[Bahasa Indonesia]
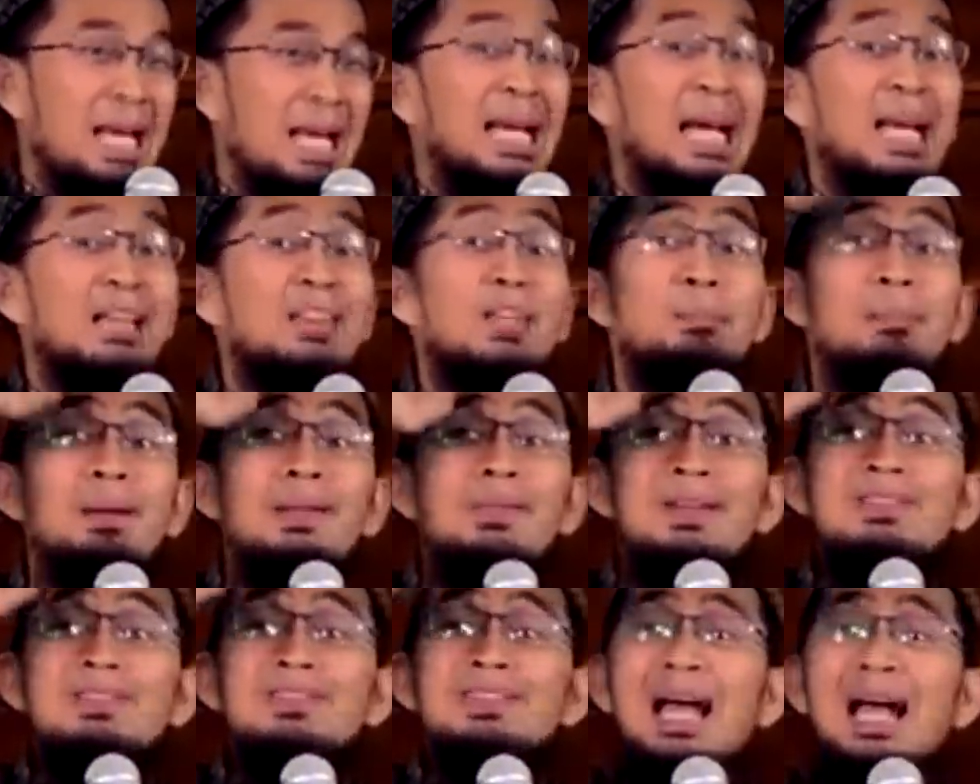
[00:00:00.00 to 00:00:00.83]
Karena
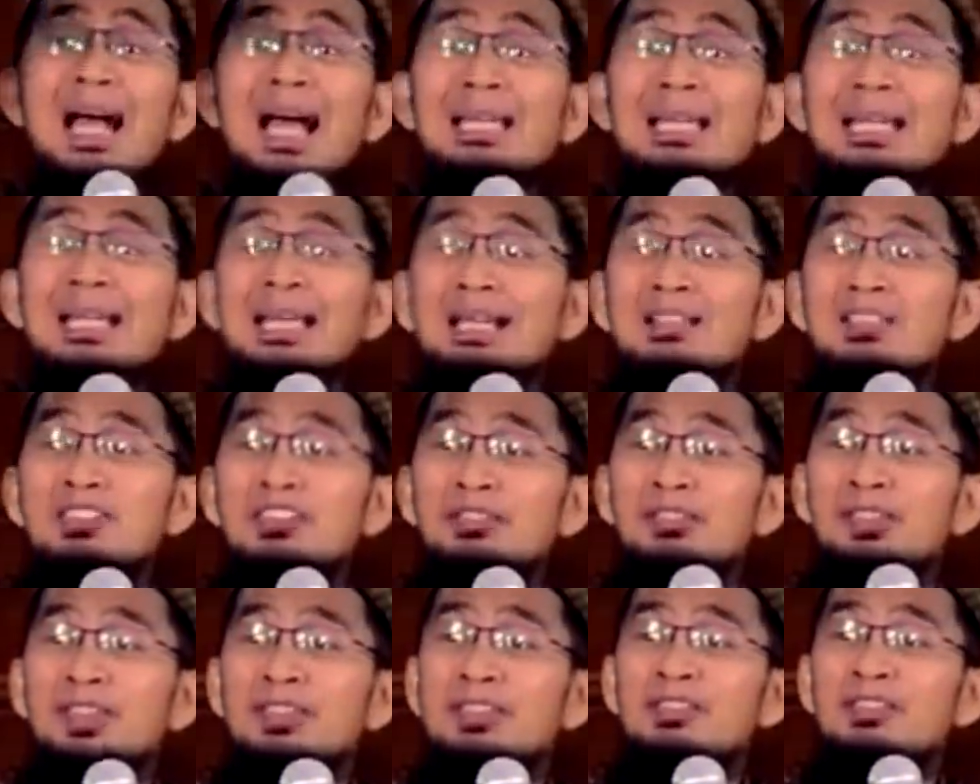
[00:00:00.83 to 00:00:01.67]
bertentangan dengan
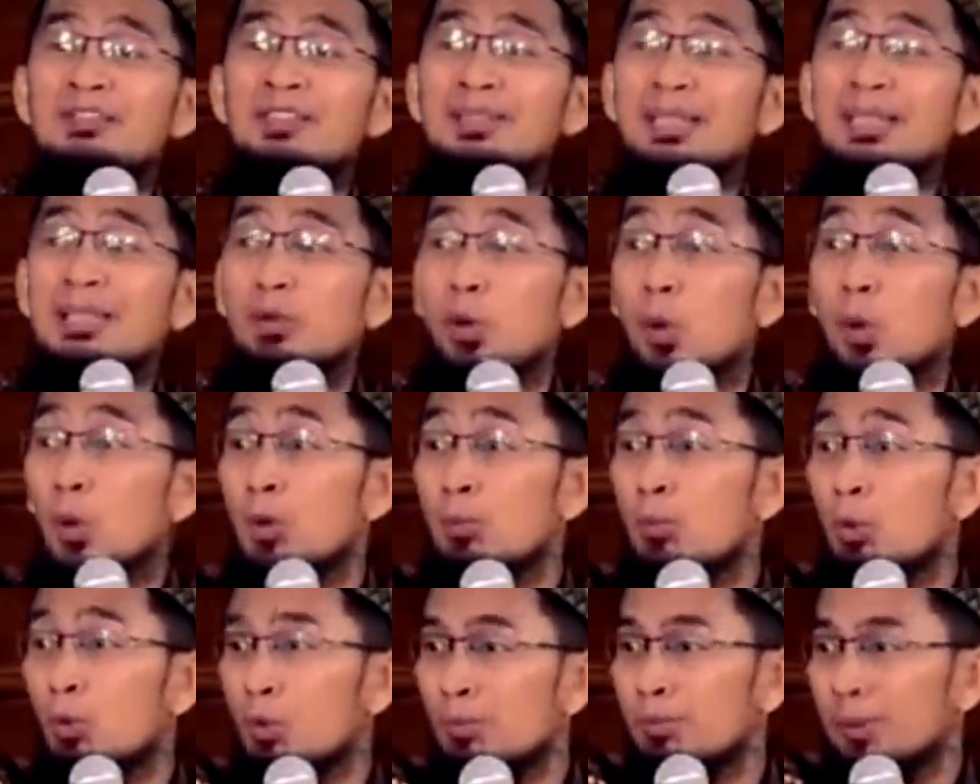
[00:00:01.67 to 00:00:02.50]
sifat-sifat dan
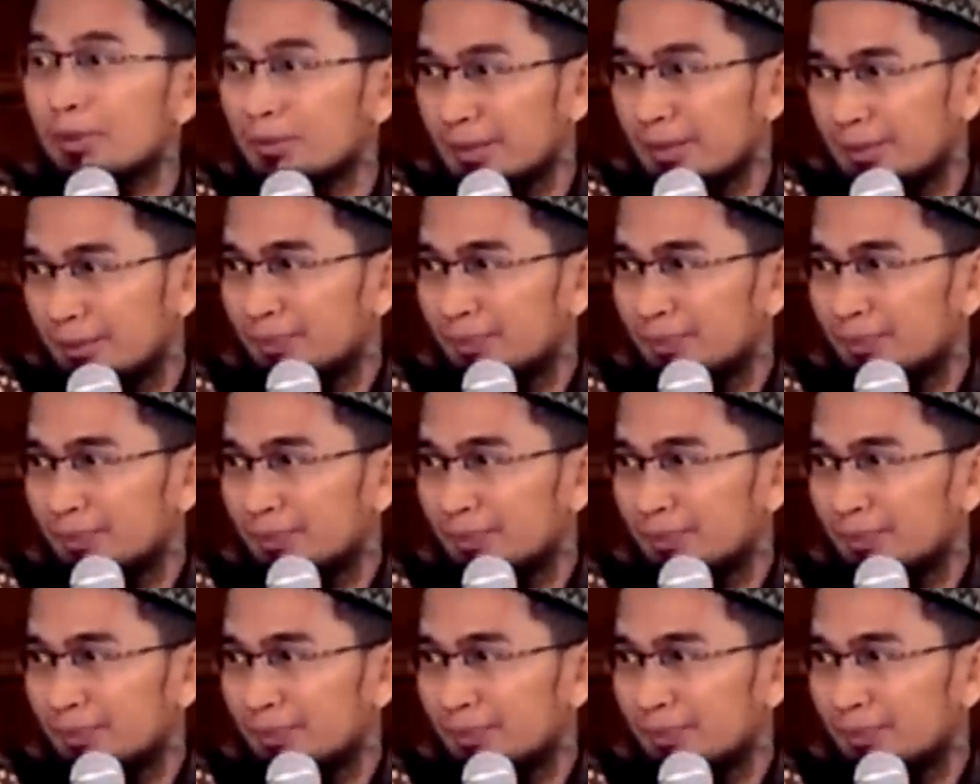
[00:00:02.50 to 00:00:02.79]
hukum-hukum Allah.